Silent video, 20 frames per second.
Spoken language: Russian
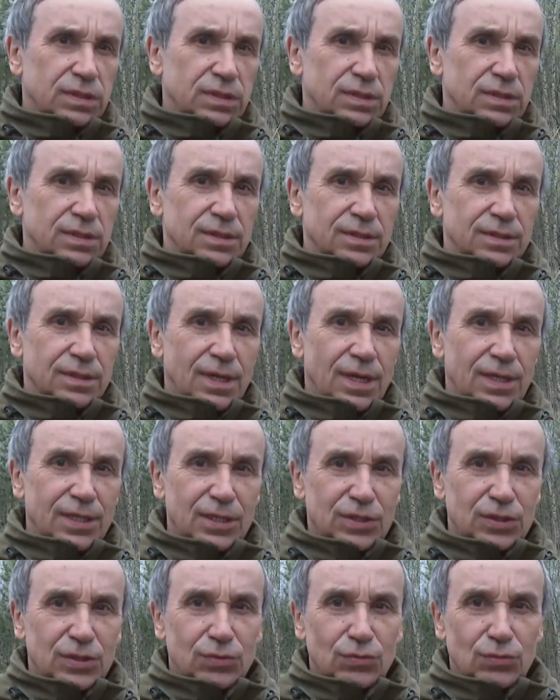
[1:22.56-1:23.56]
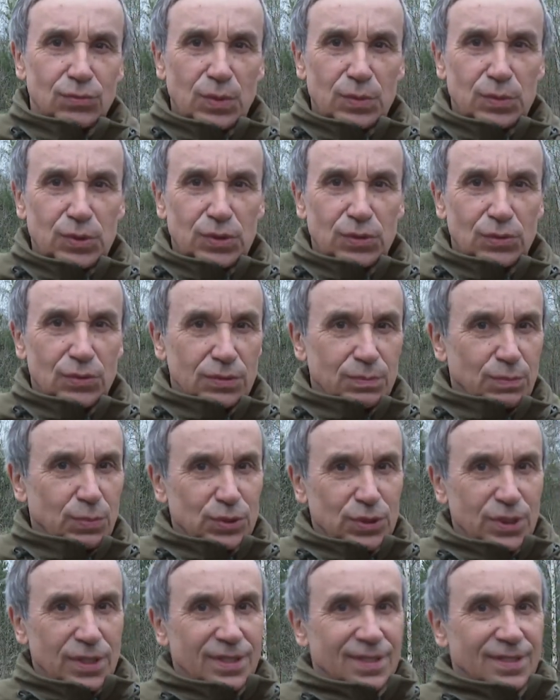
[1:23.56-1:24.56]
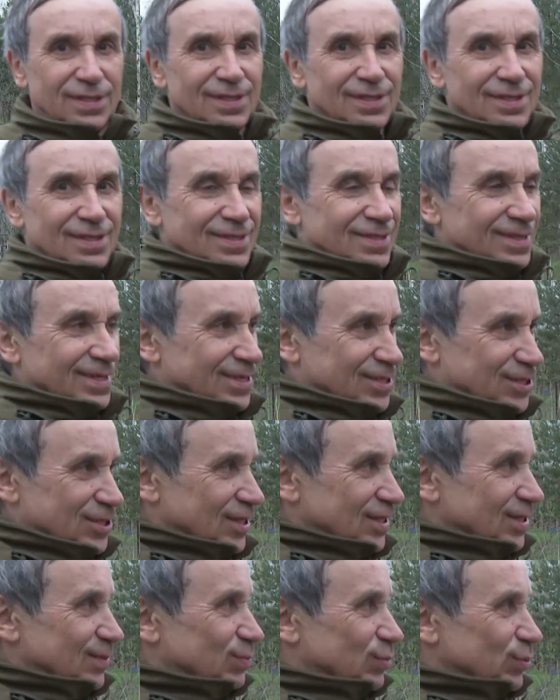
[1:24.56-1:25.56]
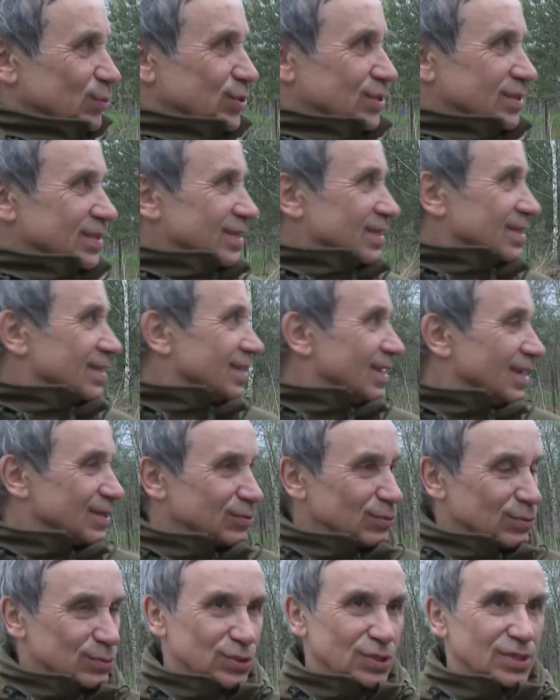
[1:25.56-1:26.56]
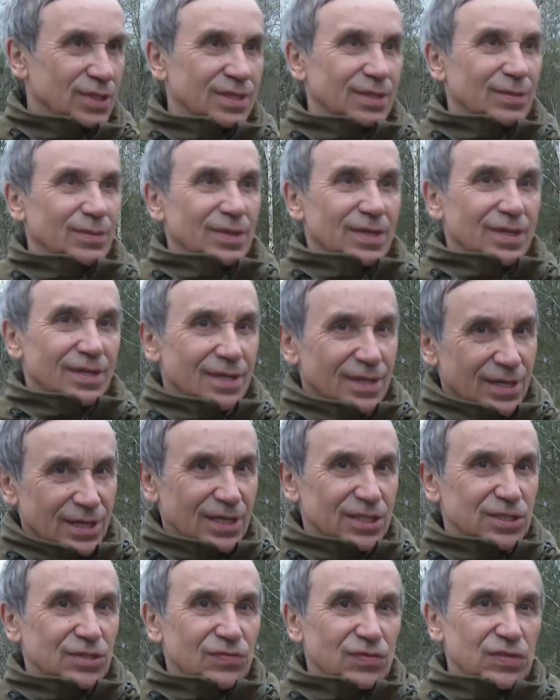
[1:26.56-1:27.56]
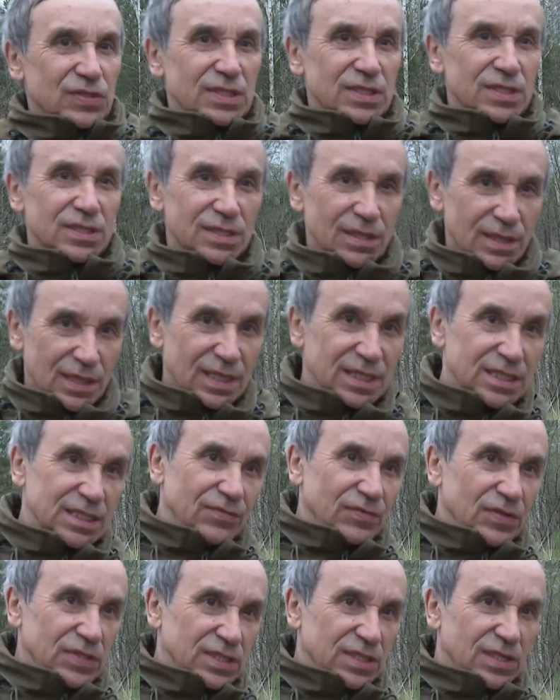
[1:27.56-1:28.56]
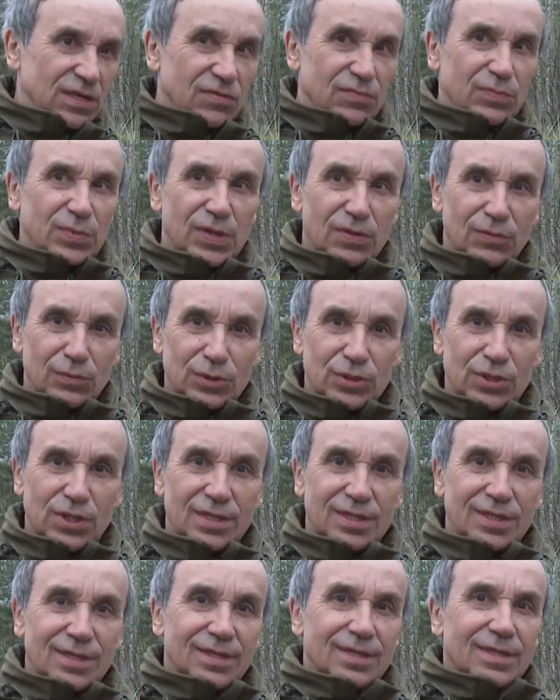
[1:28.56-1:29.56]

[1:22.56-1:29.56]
И, наконец-то, думаем, что вот после решения Путина о том, что надо газифицировать в первую очередь